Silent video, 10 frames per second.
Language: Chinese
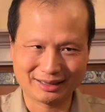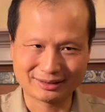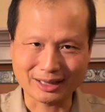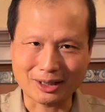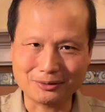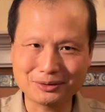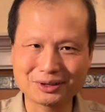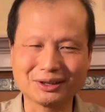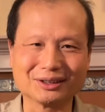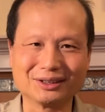抄
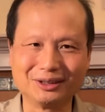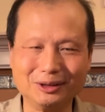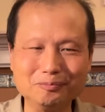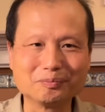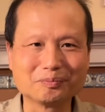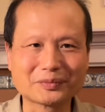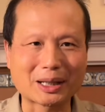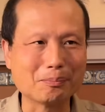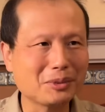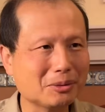写的人，
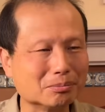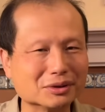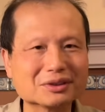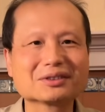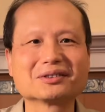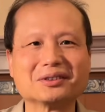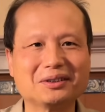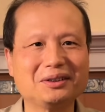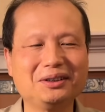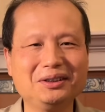他并不是
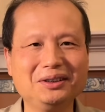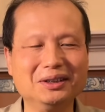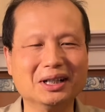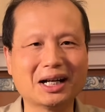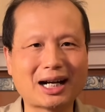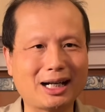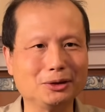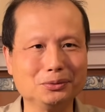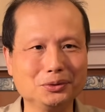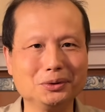以汉
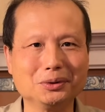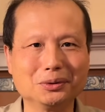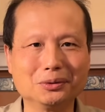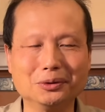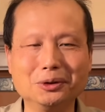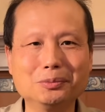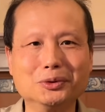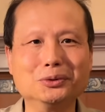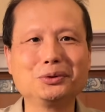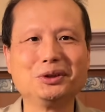语为
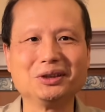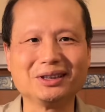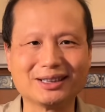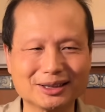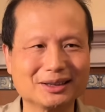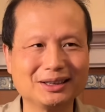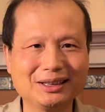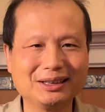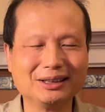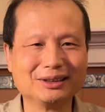母语的，
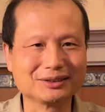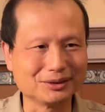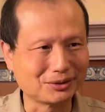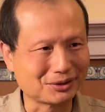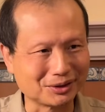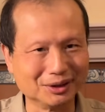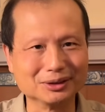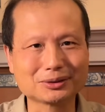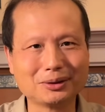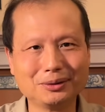是学
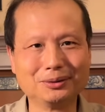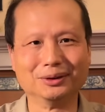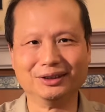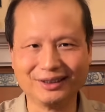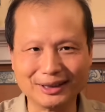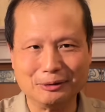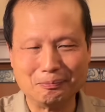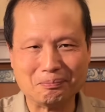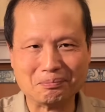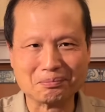中文的，
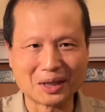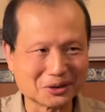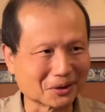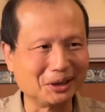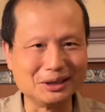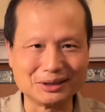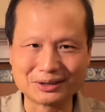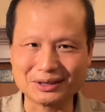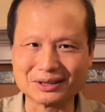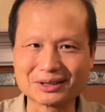所以
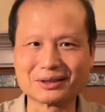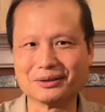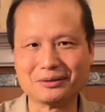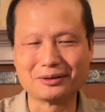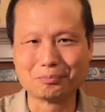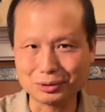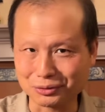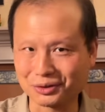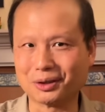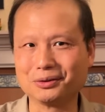写字不
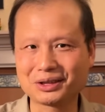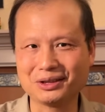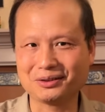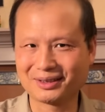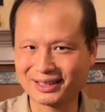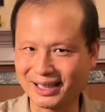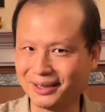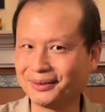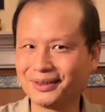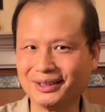熟悉，
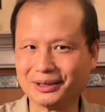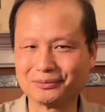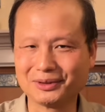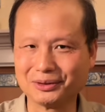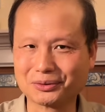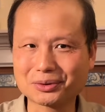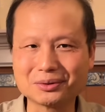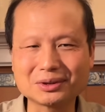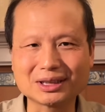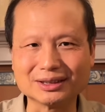才会呢
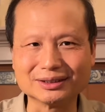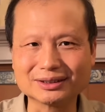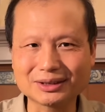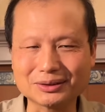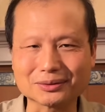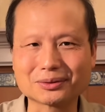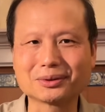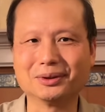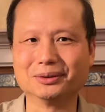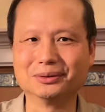出现这种
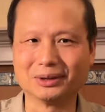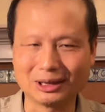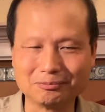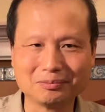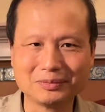错误的。